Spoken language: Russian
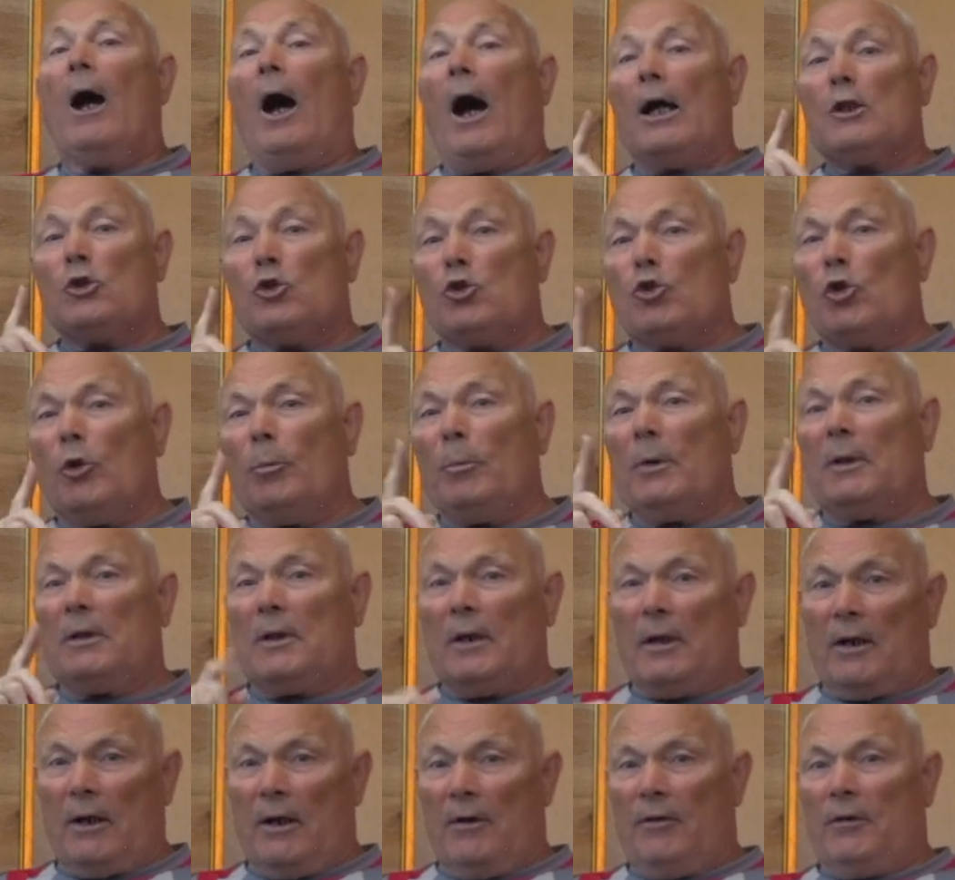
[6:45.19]
О чем
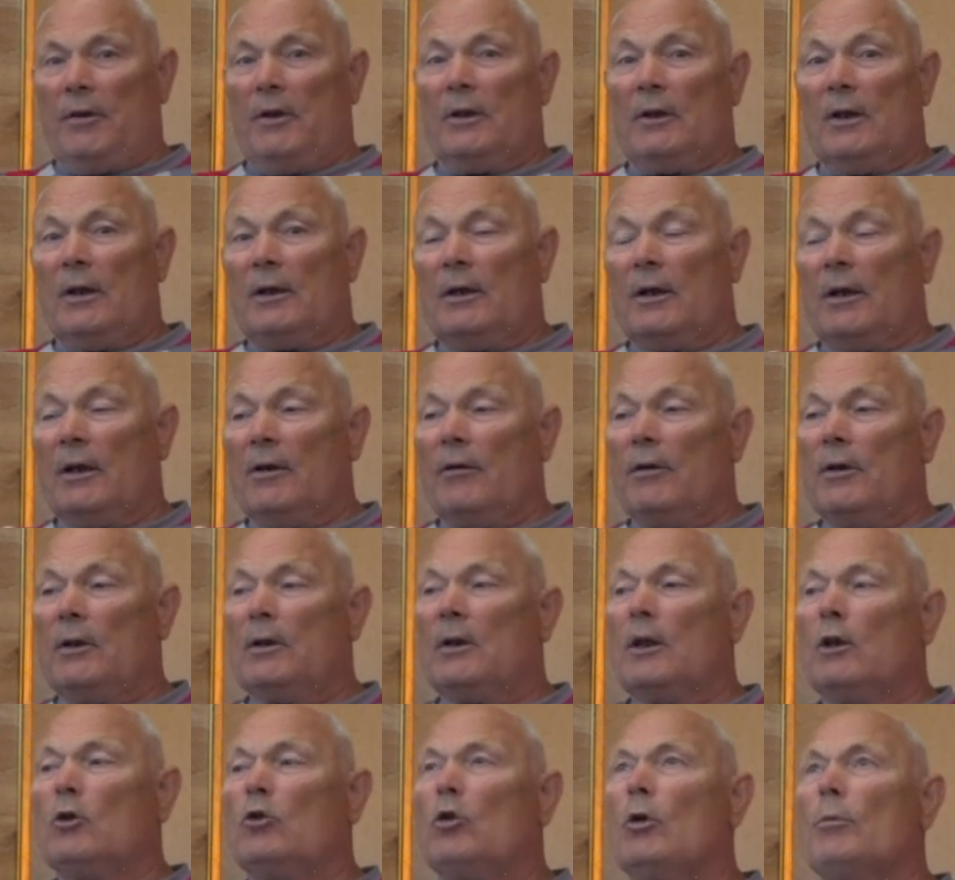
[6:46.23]
это говорит? Это
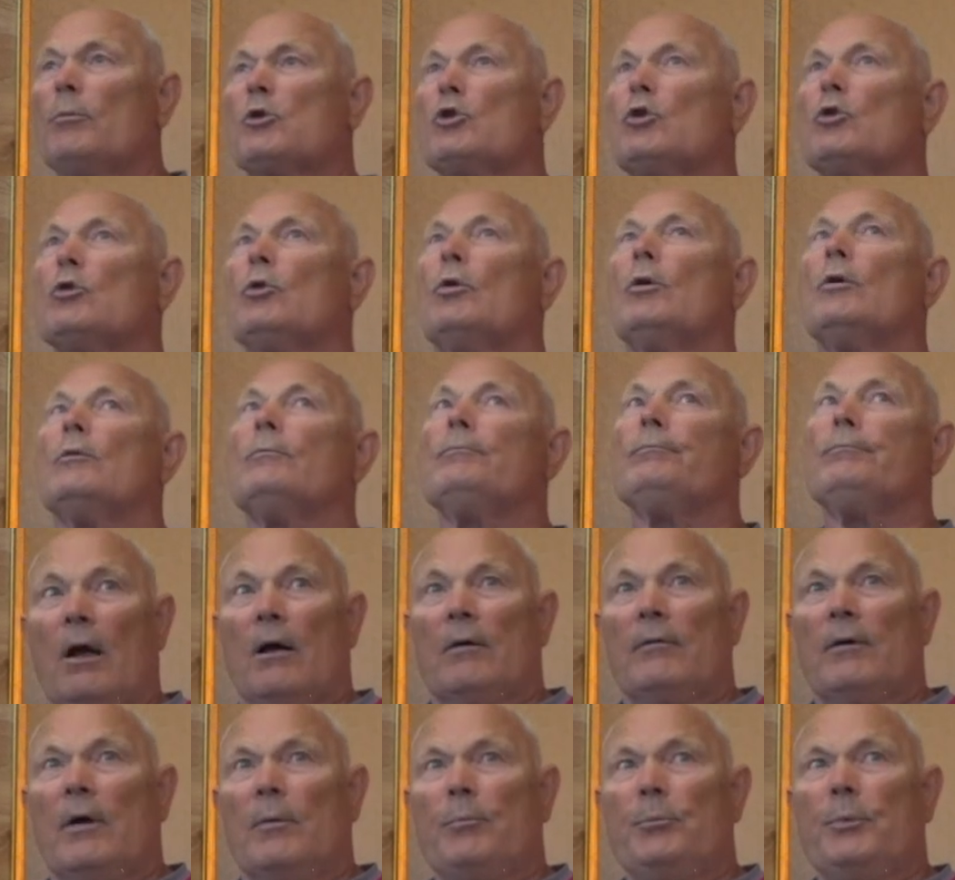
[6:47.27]
говорит о том, что,
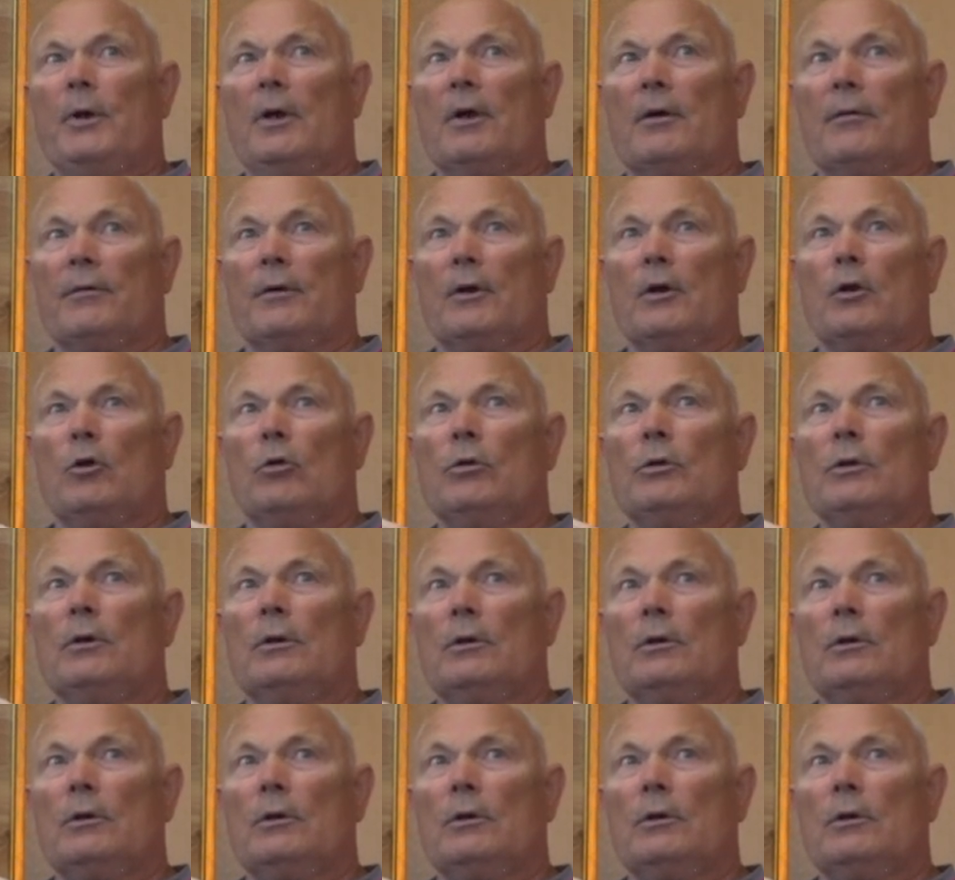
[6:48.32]
во-первых,